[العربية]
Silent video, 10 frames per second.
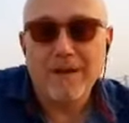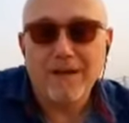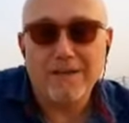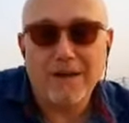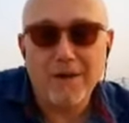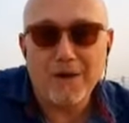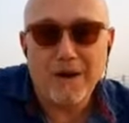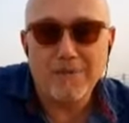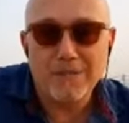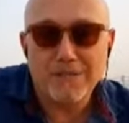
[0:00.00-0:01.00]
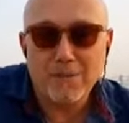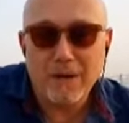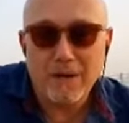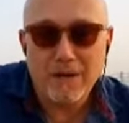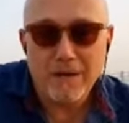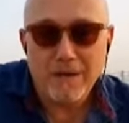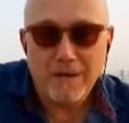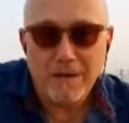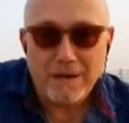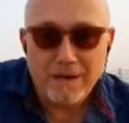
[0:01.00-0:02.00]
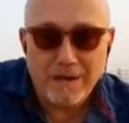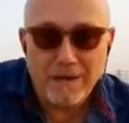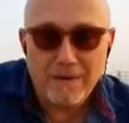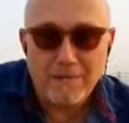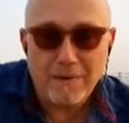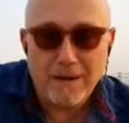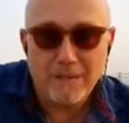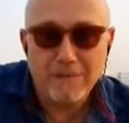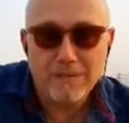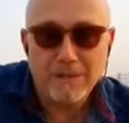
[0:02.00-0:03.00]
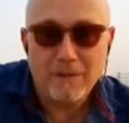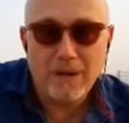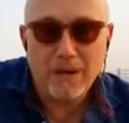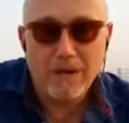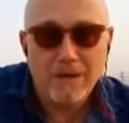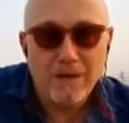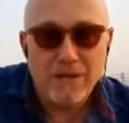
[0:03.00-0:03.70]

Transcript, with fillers: التغير على مستوى العلم على مستوى